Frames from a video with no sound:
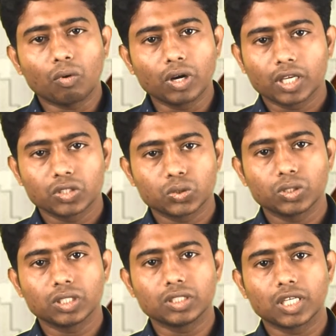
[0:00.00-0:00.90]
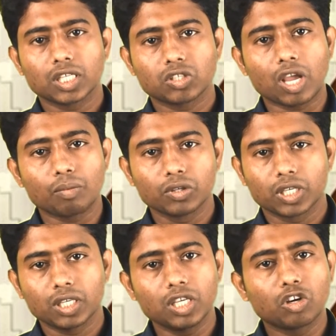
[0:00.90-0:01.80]
অনেক কিছুই জিজ্ঞাসা এবং
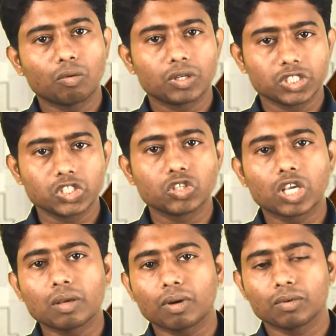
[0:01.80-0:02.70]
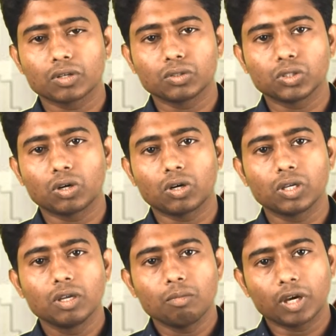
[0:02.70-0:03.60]
কি ই কমার্স এসিও কীভাবে করতে
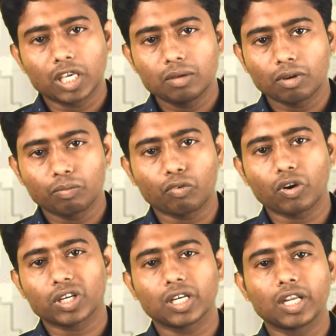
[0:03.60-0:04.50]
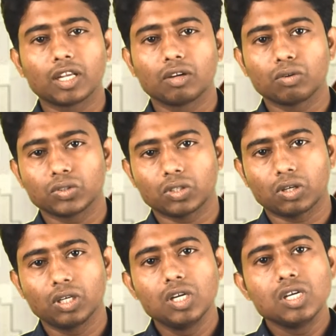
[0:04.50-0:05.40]
হয় বা কীভাবে প্রোডাক্ট র্যাঙ্কিং করতে
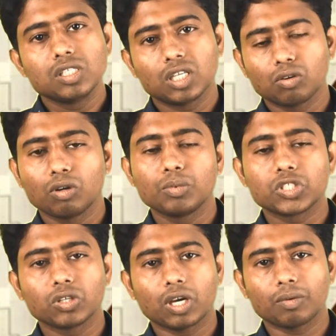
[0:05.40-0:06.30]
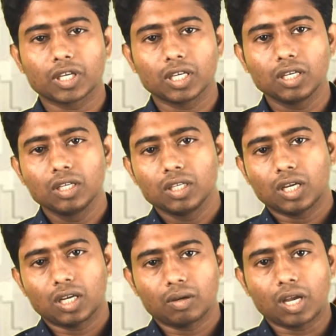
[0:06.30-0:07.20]
হয় সেগুলো বিষয়ে আমাকে
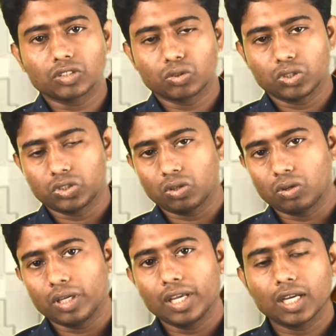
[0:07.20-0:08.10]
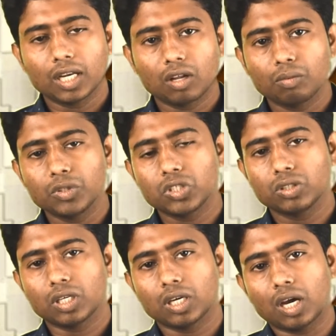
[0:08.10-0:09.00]
আজ করেছিল এখানে আরও বিষয়
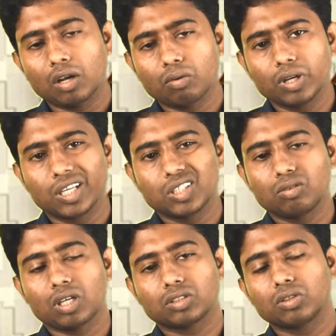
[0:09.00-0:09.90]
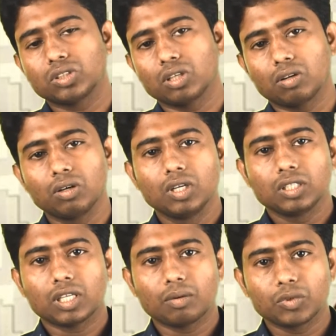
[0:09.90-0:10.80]
আরও অনেক কিছু আজ করেছিল
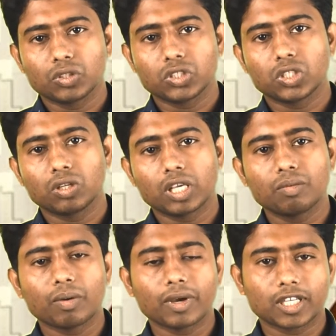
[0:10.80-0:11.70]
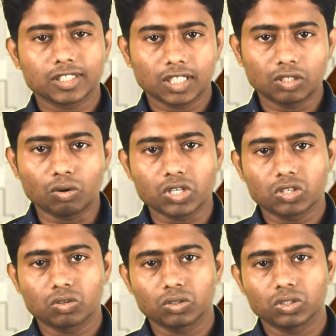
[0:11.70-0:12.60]
তার ভিতরে ছিল কিভাবে একটা সাইট অডিট
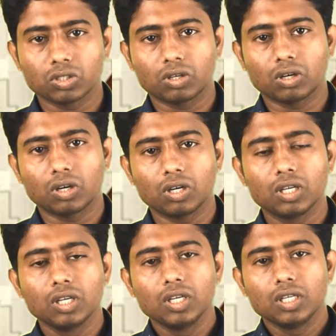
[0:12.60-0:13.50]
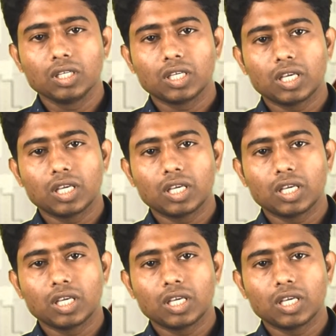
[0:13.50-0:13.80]
করতে হয় কিভাবে